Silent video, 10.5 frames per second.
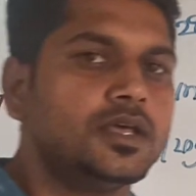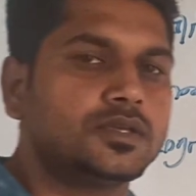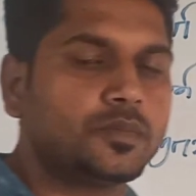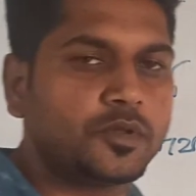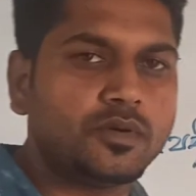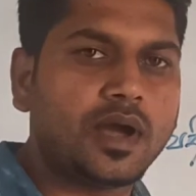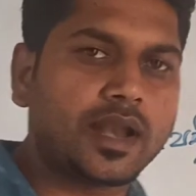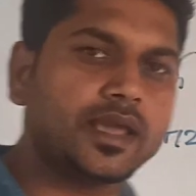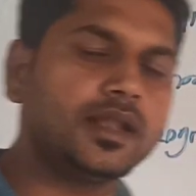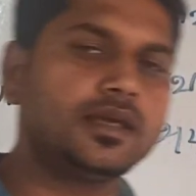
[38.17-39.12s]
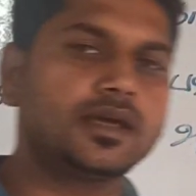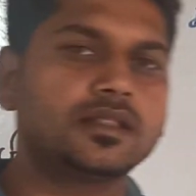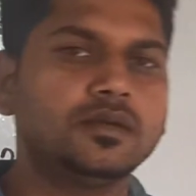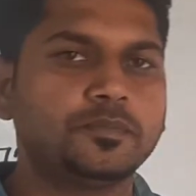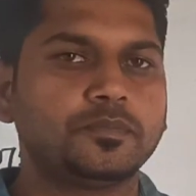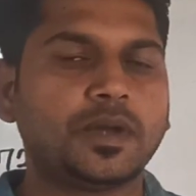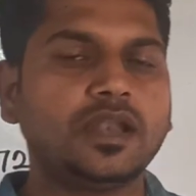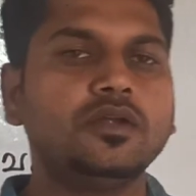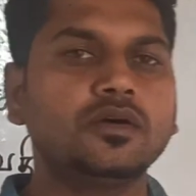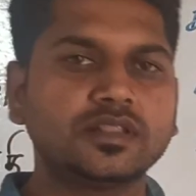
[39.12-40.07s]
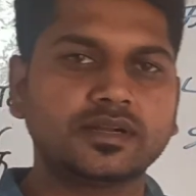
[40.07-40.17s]
ஸோ பொதுவாக அணைகள்ங்கிறது
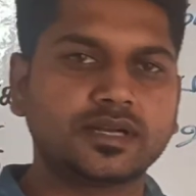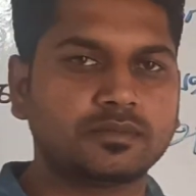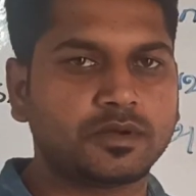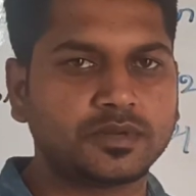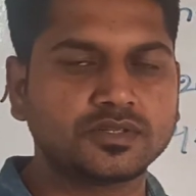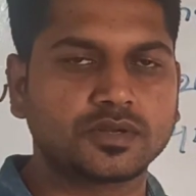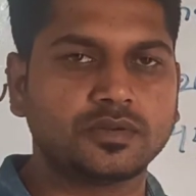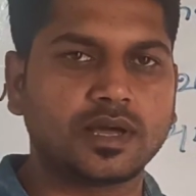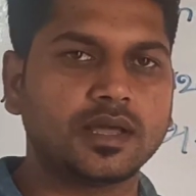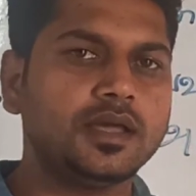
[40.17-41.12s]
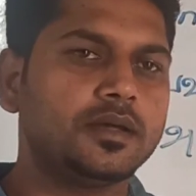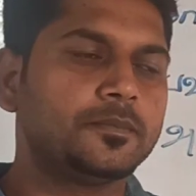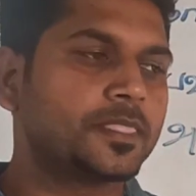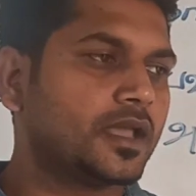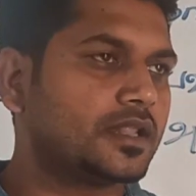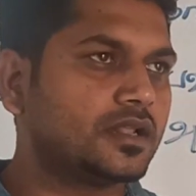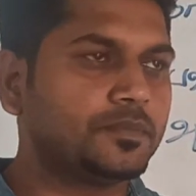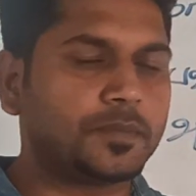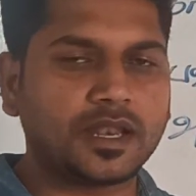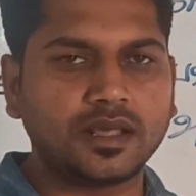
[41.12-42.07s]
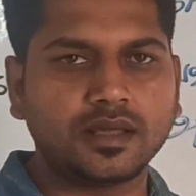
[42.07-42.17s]
பல்நோக்கு திட்டம் அப்படின்னு சொல்லுவாங்க அதாவது
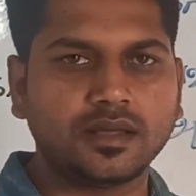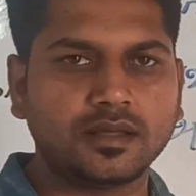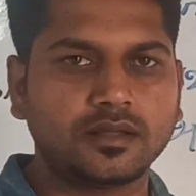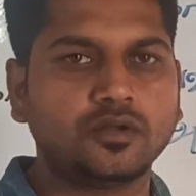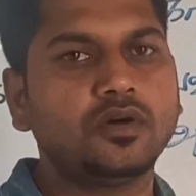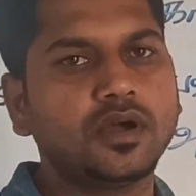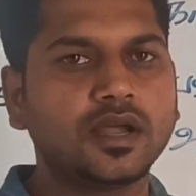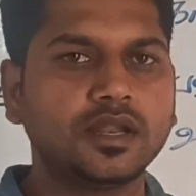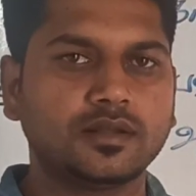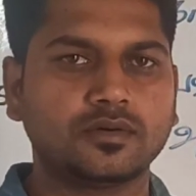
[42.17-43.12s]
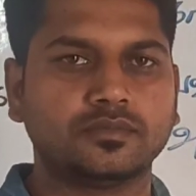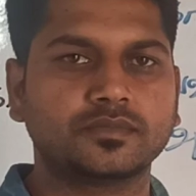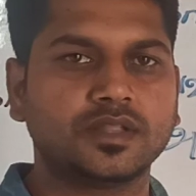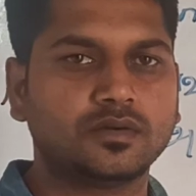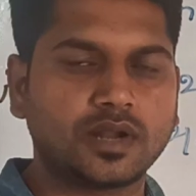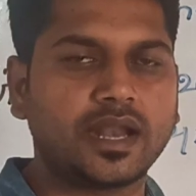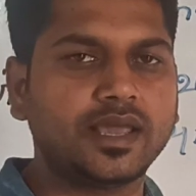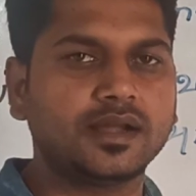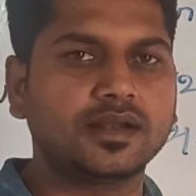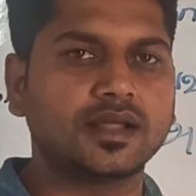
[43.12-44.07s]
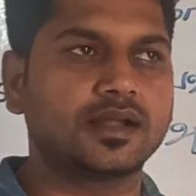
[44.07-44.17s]
பல நோக்கங்கள் இருக்கும் ஒரு அணை
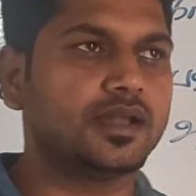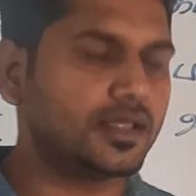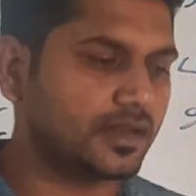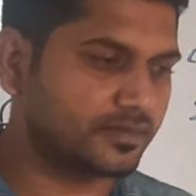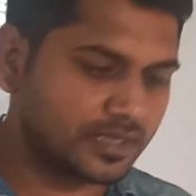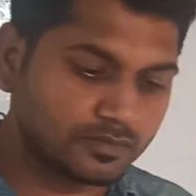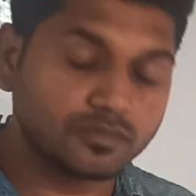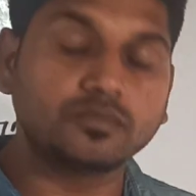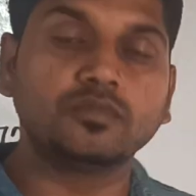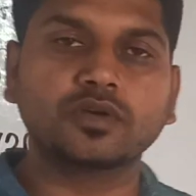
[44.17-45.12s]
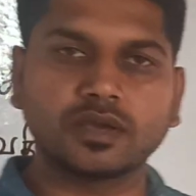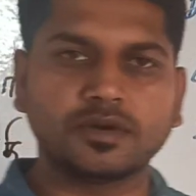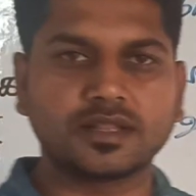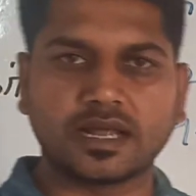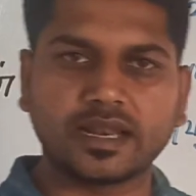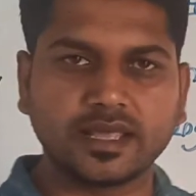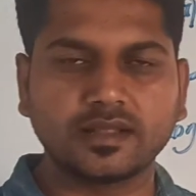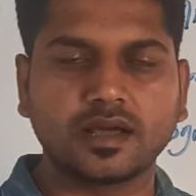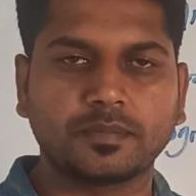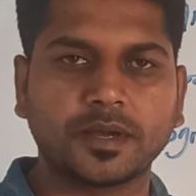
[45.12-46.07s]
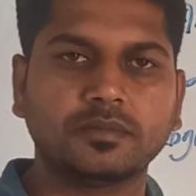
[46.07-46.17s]
கட்டுறாங்கன்னா அதில் வந்து முக்கியமாக அந்த அணை
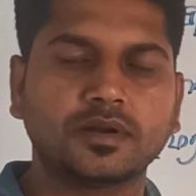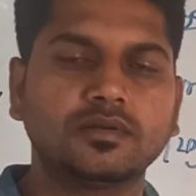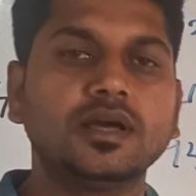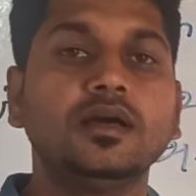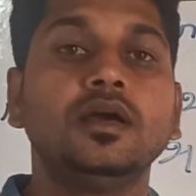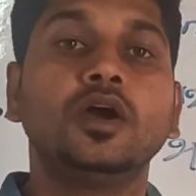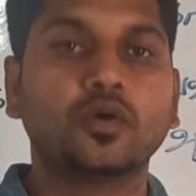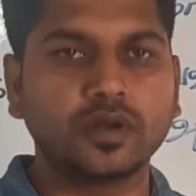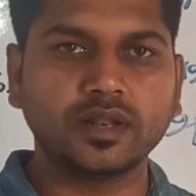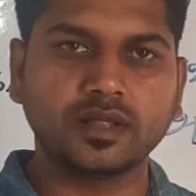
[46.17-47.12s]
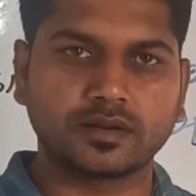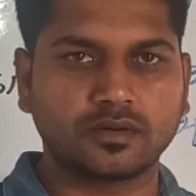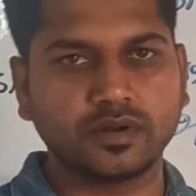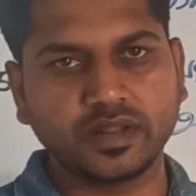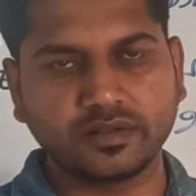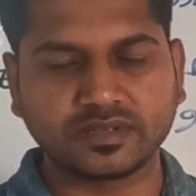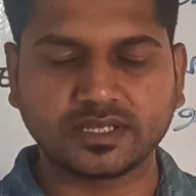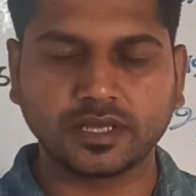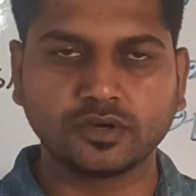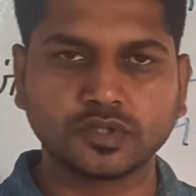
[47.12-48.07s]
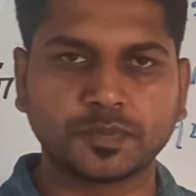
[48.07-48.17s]
எதுக்காக பயன்படும்னா குடிநீர் குடிநீர்
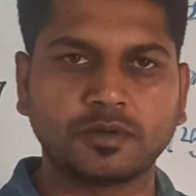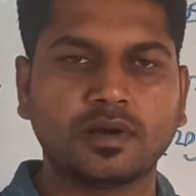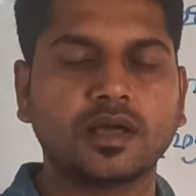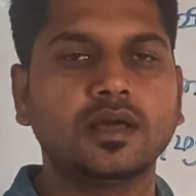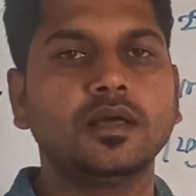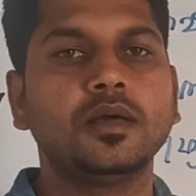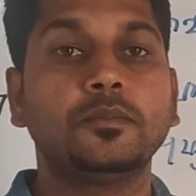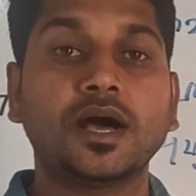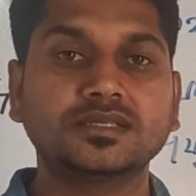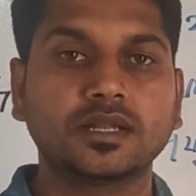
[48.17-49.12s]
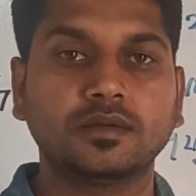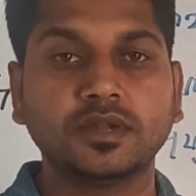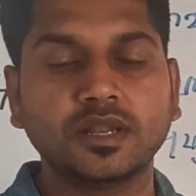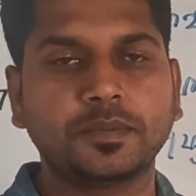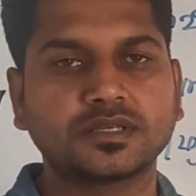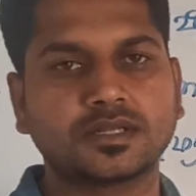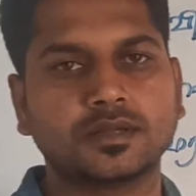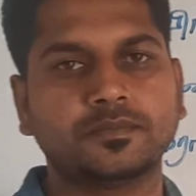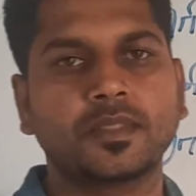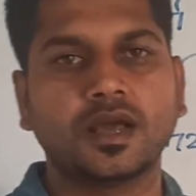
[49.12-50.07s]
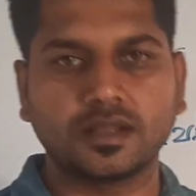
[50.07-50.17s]
வசதிக்கு யூஸ் பண்ணுவாங்க பாசனம் நீர் பாசனம்
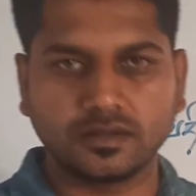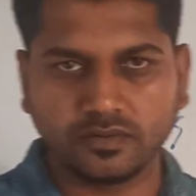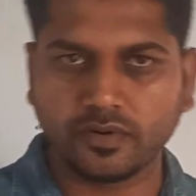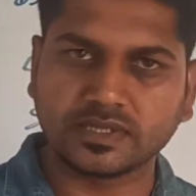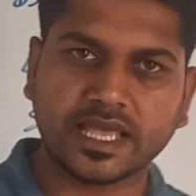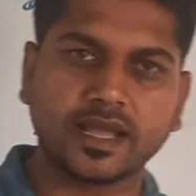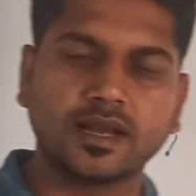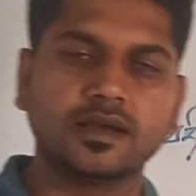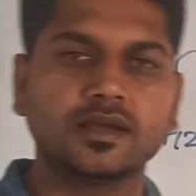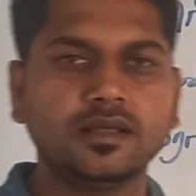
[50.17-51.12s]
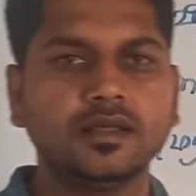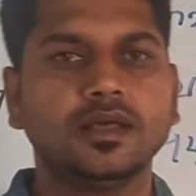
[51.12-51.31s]
அதாவது விவசாயங்களுக்கு